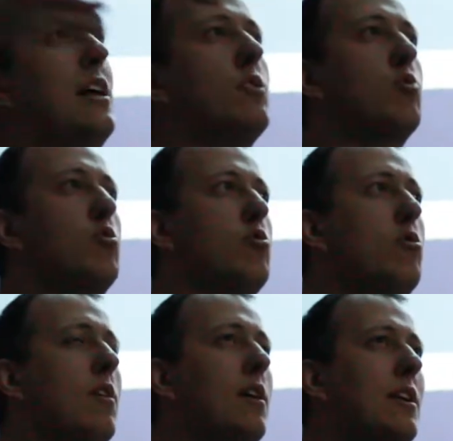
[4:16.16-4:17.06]
du
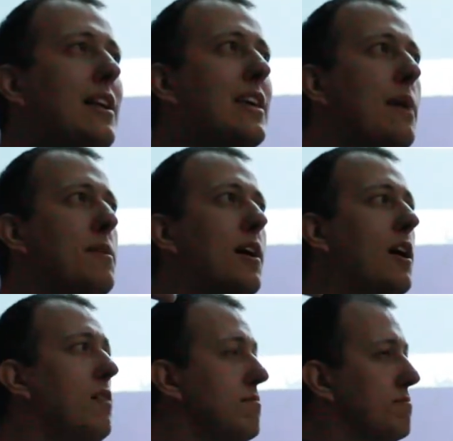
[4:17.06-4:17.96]
coup, les
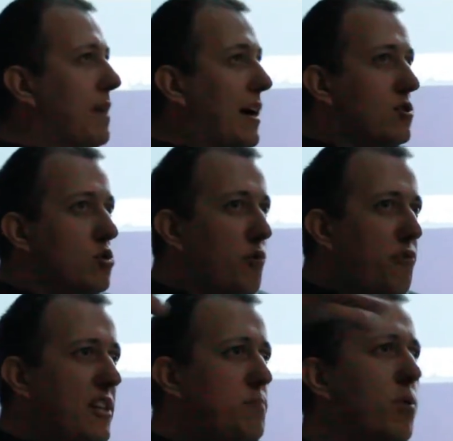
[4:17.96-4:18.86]
caméras ben, sont
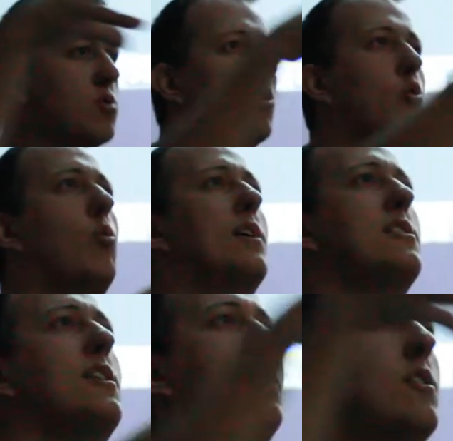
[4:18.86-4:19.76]
faites pour se
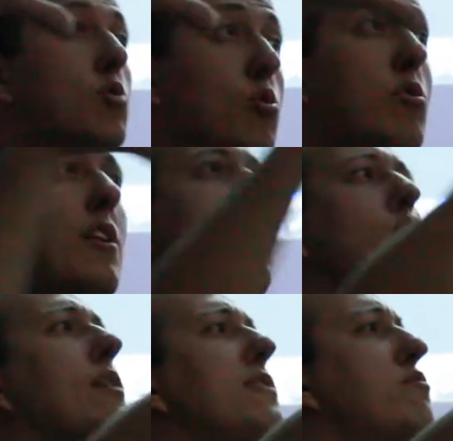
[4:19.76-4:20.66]
croiser. Donc les
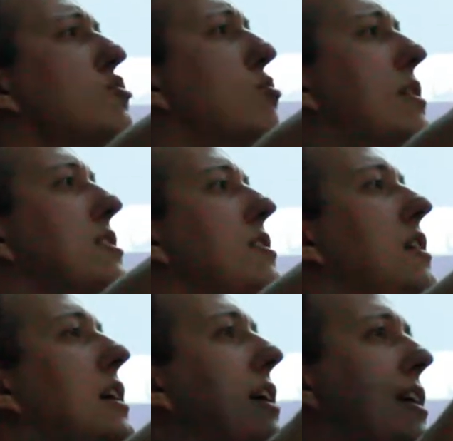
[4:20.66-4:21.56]
droites vont se croiser.
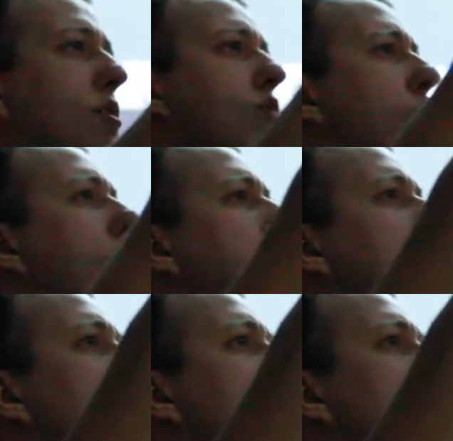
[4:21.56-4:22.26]
Et l'endroit où les